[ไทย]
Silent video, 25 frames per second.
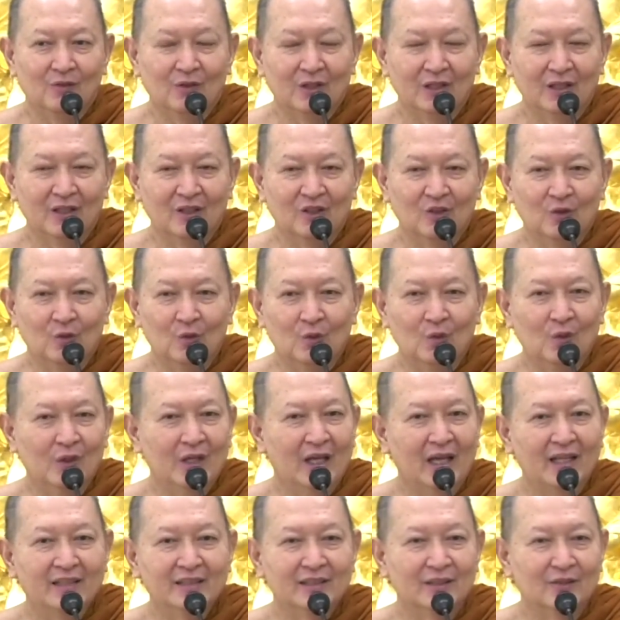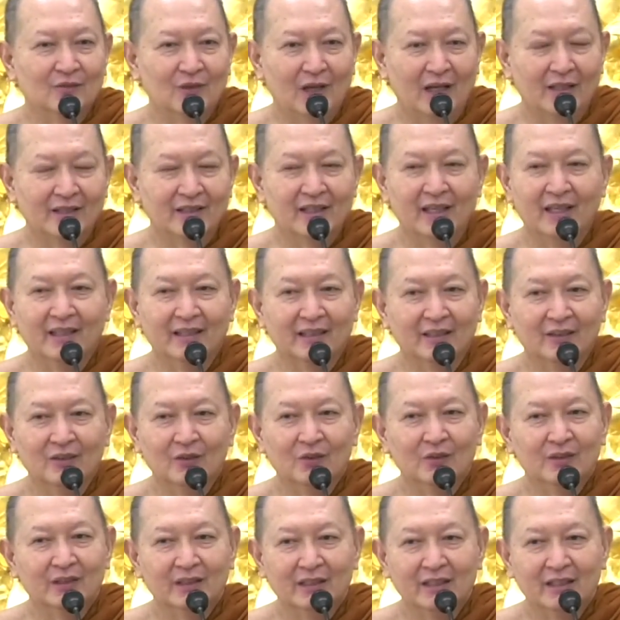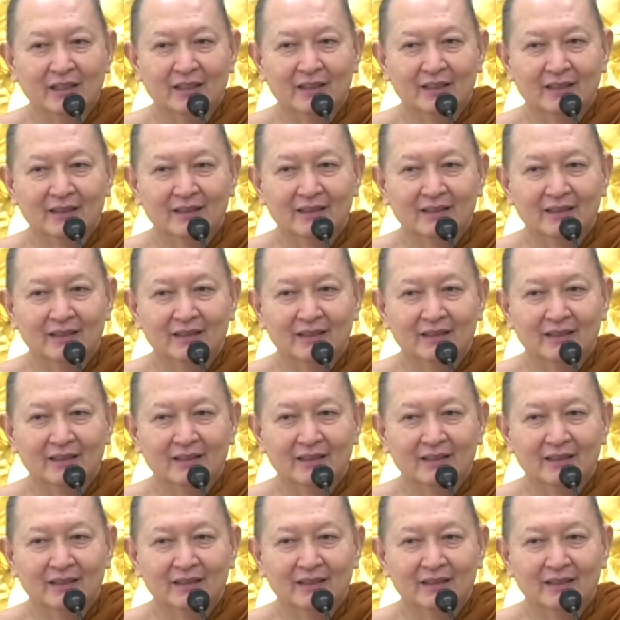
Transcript: ว่าโอ้ยให้จังหวะเก่ง อย่างงนี้